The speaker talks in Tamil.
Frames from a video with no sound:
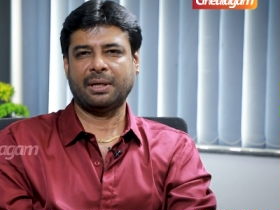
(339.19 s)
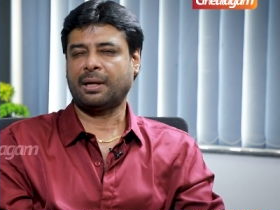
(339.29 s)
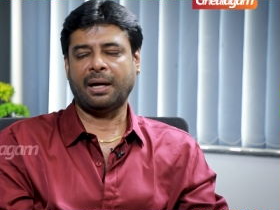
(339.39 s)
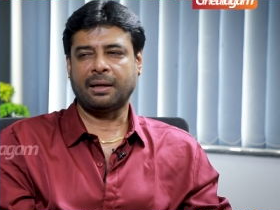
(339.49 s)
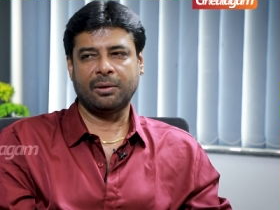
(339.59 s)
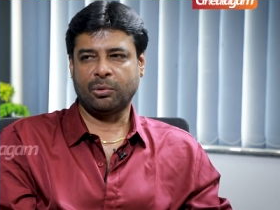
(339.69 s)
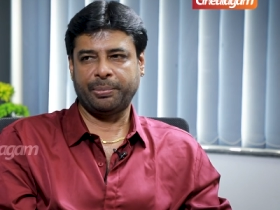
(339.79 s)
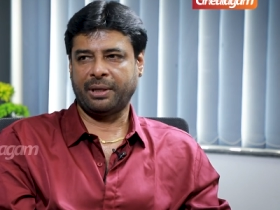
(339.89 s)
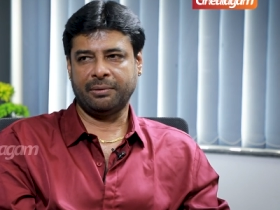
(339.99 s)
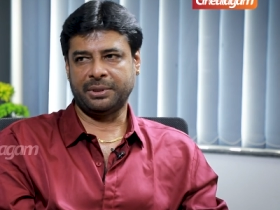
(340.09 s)
எனக்கு அங்கே ஒரு
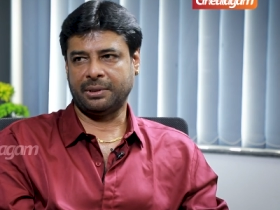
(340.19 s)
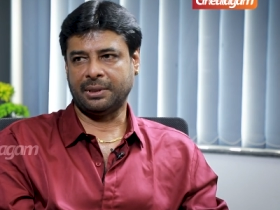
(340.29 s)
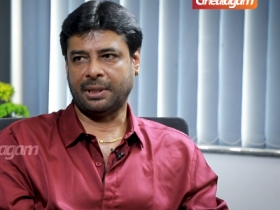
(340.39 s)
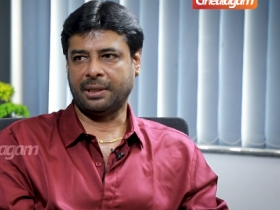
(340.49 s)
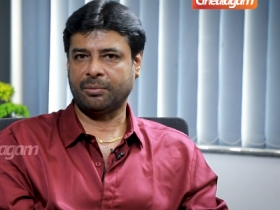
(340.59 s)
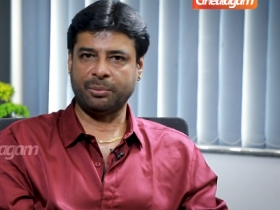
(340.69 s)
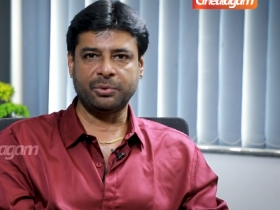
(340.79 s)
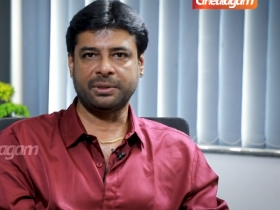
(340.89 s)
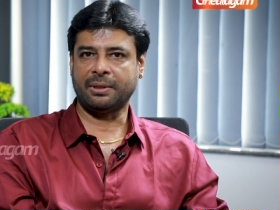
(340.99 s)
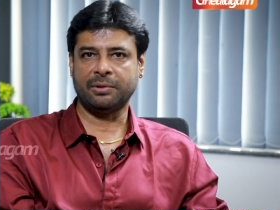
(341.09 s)
பெரிய விஷயம் தெரியல எனக்கு
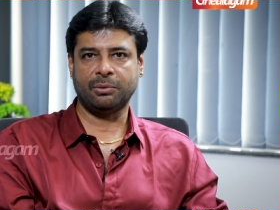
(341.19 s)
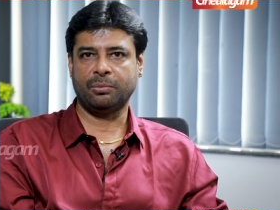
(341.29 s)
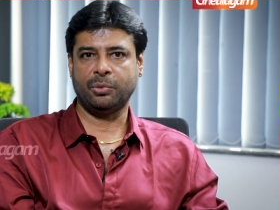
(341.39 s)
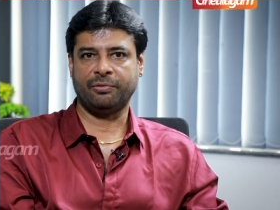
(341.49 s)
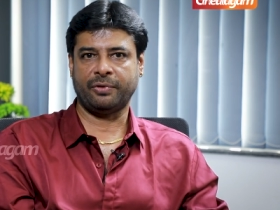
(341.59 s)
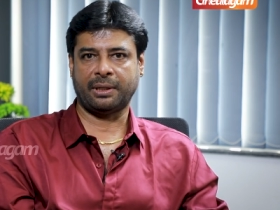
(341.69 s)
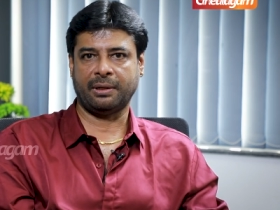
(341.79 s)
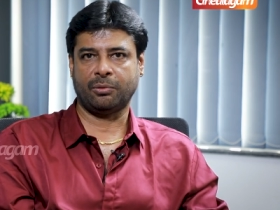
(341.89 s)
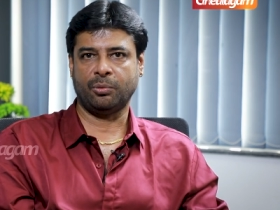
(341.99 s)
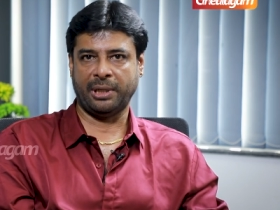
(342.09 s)
மம்முட்டி சார் வந்து ரொம்ப இன்ஃபேக்ட்
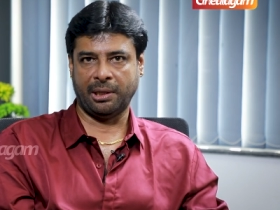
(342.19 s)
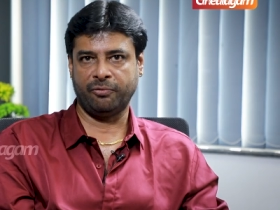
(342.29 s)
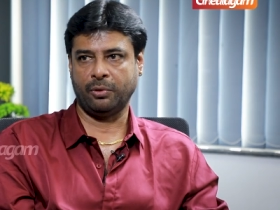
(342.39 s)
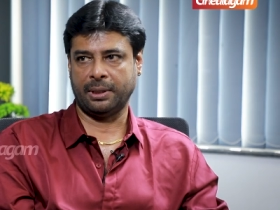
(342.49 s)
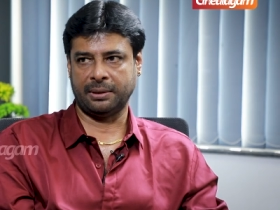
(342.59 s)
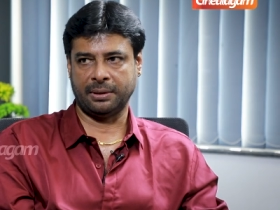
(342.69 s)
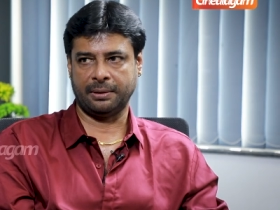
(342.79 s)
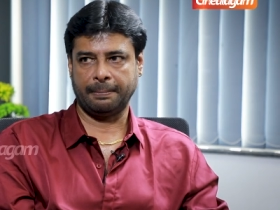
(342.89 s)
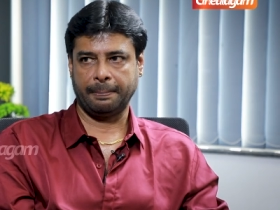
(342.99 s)
எனக்கு ரொம்ப ஹெல்ப்ஃபுல்லாக இருந்தார்